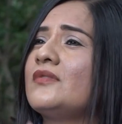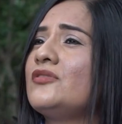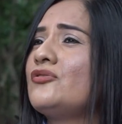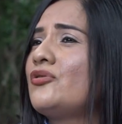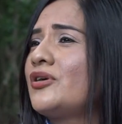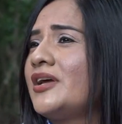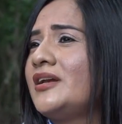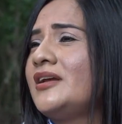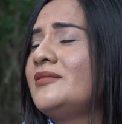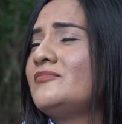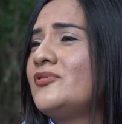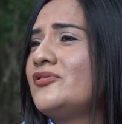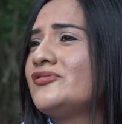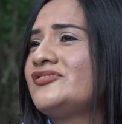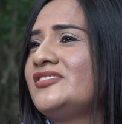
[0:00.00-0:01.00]
no
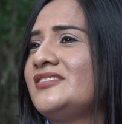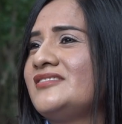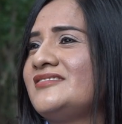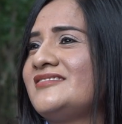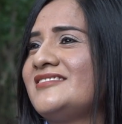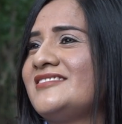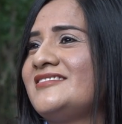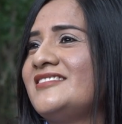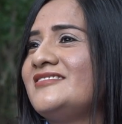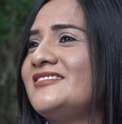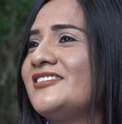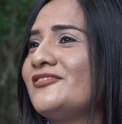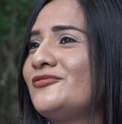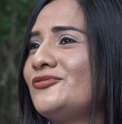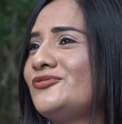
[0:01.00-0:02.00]
queremos este,
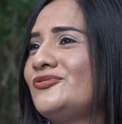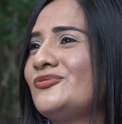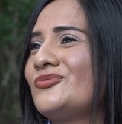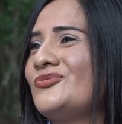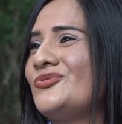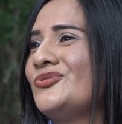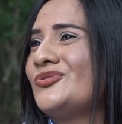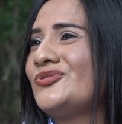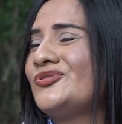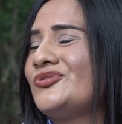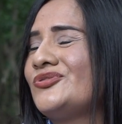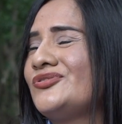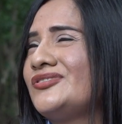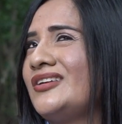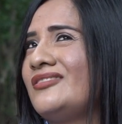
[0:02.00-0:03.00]
sentirnos
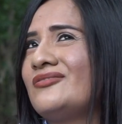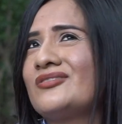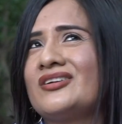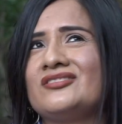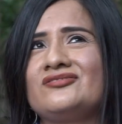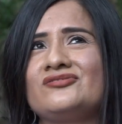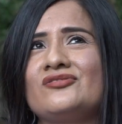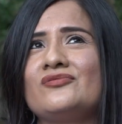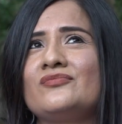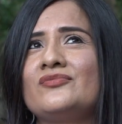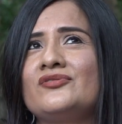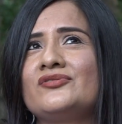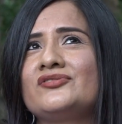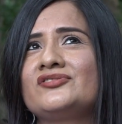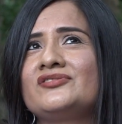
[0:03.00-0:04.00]
orgullosos de lo que
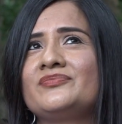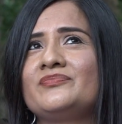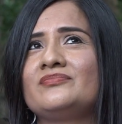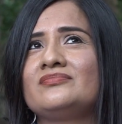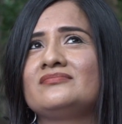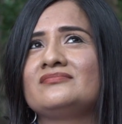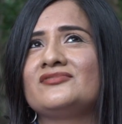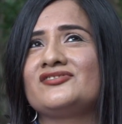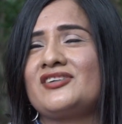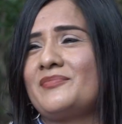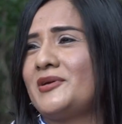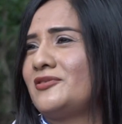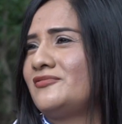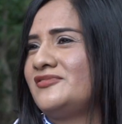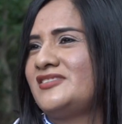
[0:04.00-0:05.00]
somos, nos
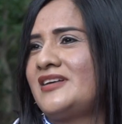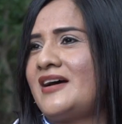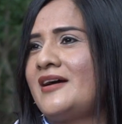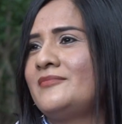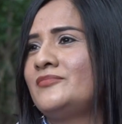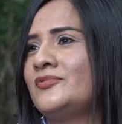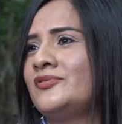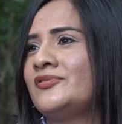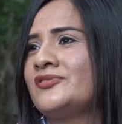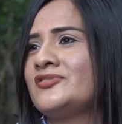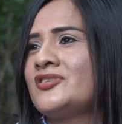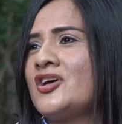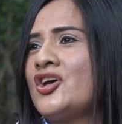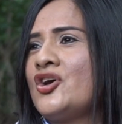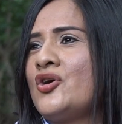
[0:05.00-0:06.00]

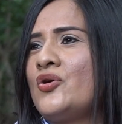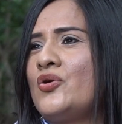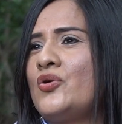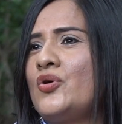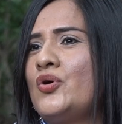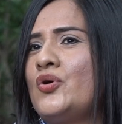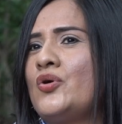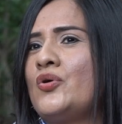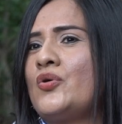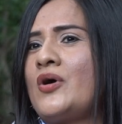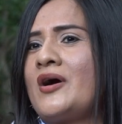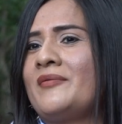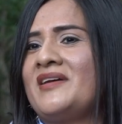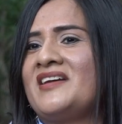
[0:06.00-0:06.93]
avergonzamos o a